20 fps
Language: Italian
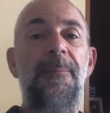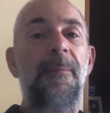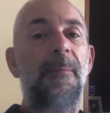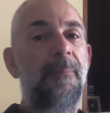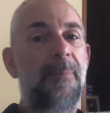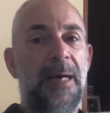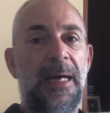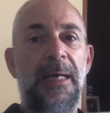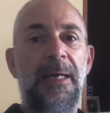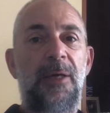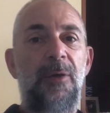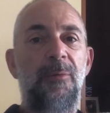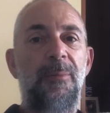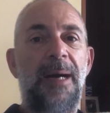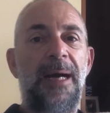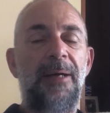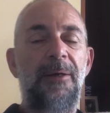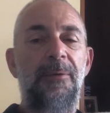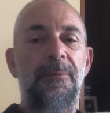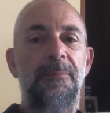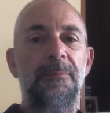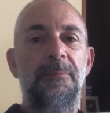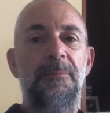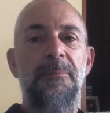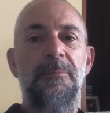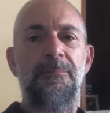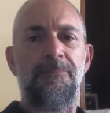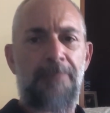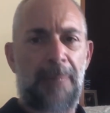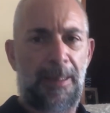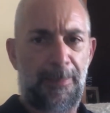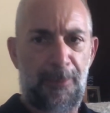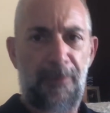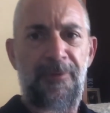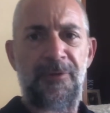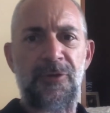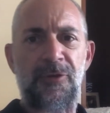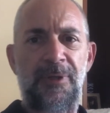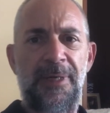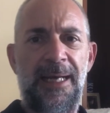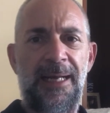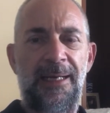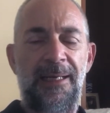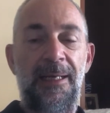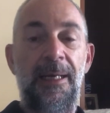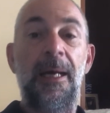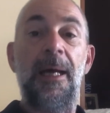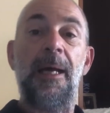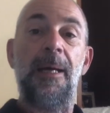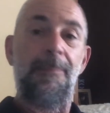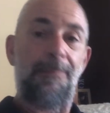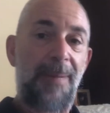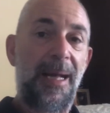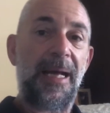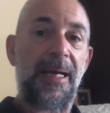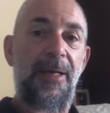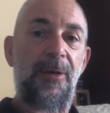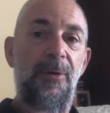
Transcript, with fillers: ma anche umano, ma professionale, ma anche